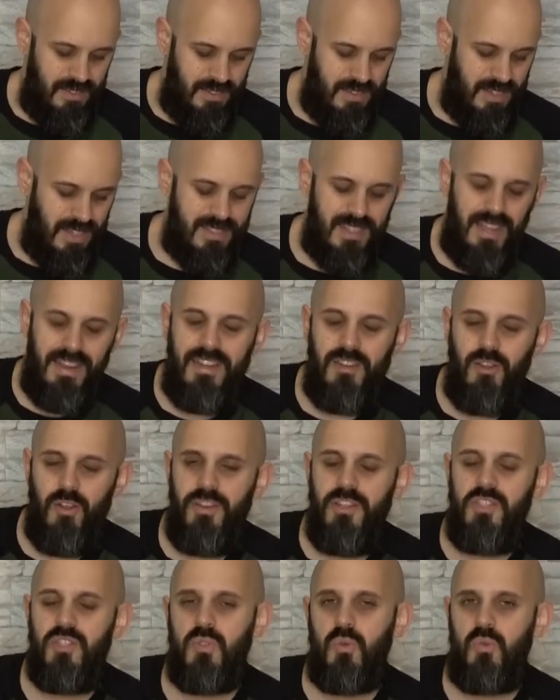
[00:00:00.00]
da sahen die noch
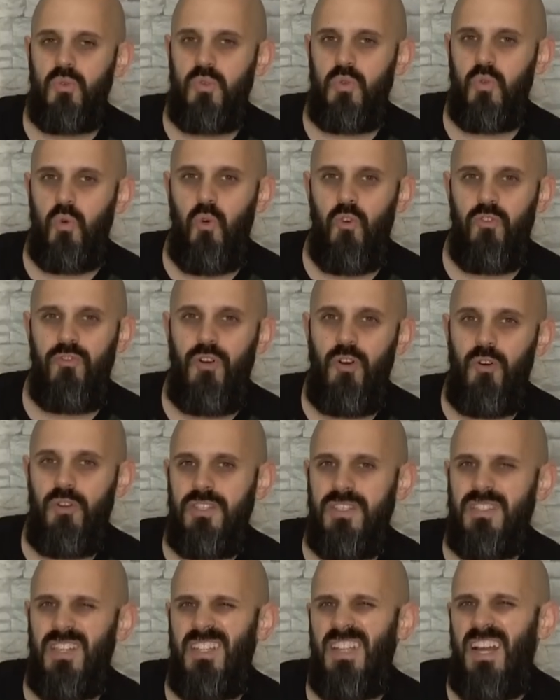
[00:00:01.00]
nicht so doof aus.
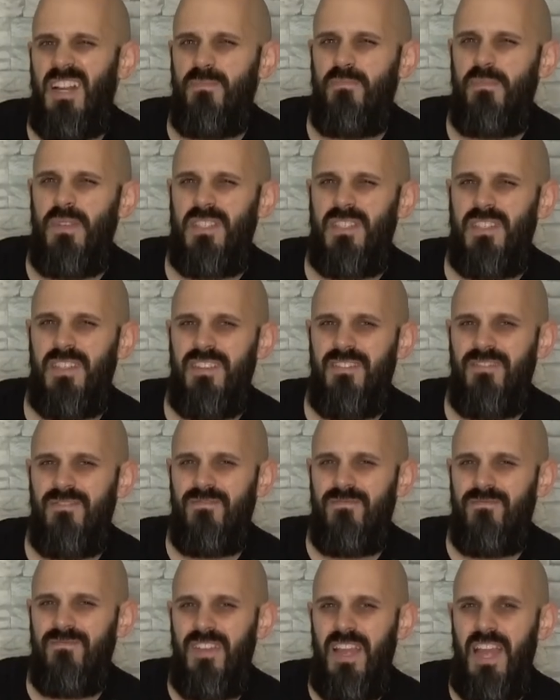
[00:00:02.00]
Da sahen die halt ein
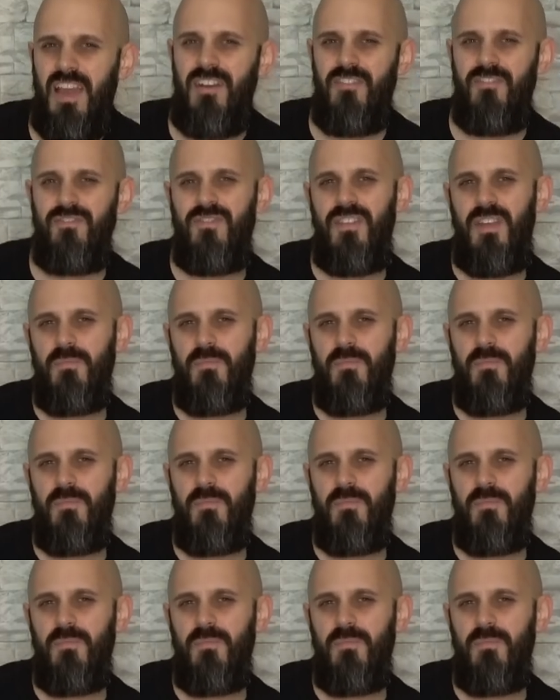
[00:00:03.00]
bisschen, eher,